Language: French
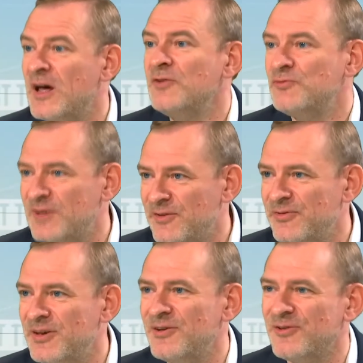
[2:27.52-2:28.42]
a tout à
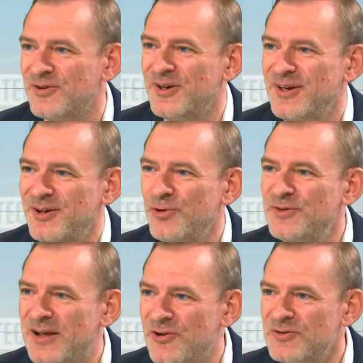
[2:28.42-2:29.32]
fait euh, le
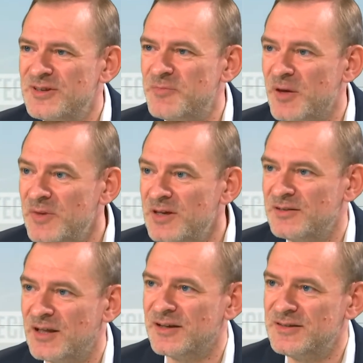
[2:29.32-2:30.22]
talent qui permet
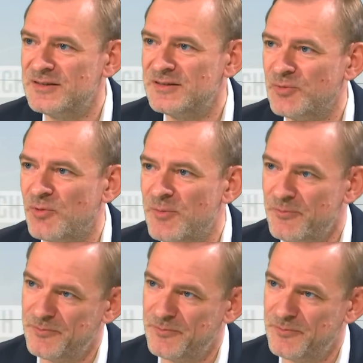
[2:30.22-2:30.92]
d'adresser ces problèmes.